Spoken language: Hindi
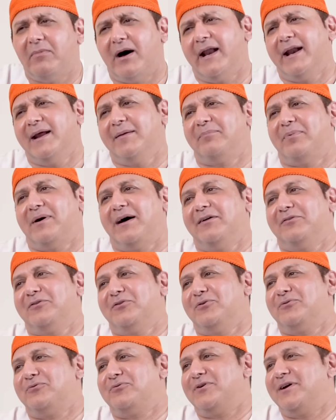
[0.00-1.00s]
हमारे पास
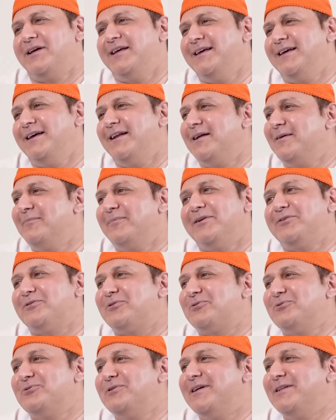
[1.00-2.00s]
तो वही इलम है
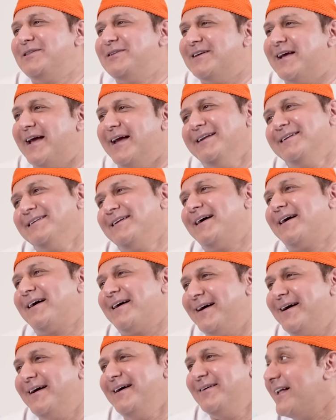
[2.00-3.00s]
जो तूने दिया इन्ना
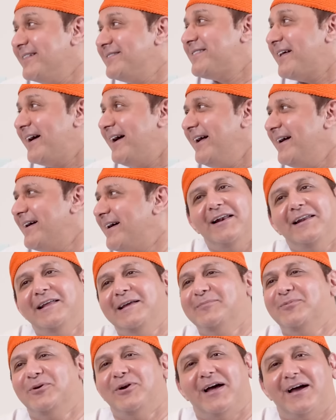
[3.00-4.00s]
का अंता
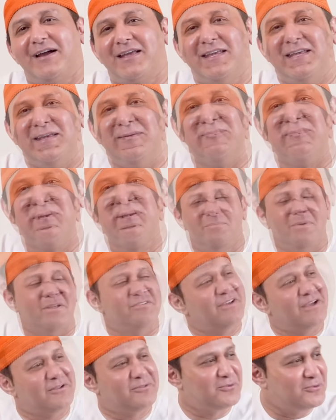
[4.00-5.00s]
अलीमुल हकीम
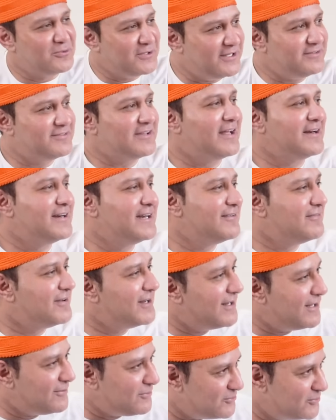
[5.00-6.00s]
बेशक तू ही जानने
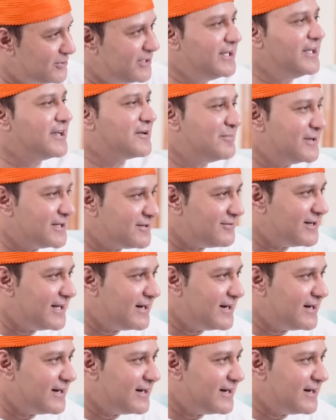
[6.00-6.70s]
वाला तू ही हमत